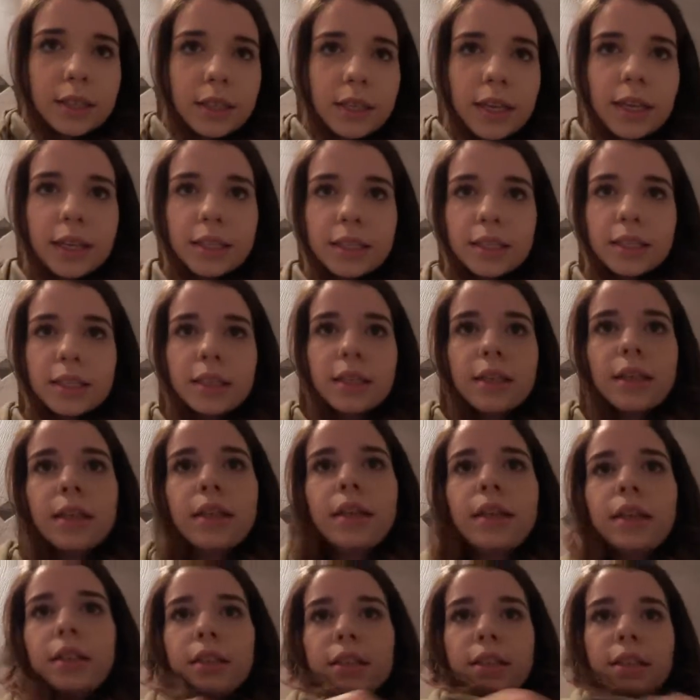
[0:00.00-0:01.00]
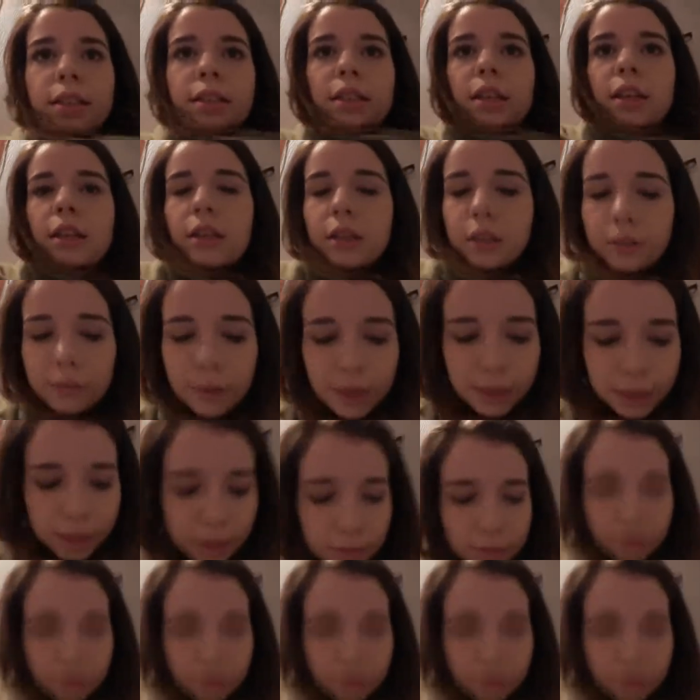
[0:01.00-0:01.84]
das äh, dieser hier. Ich weiß nicht, was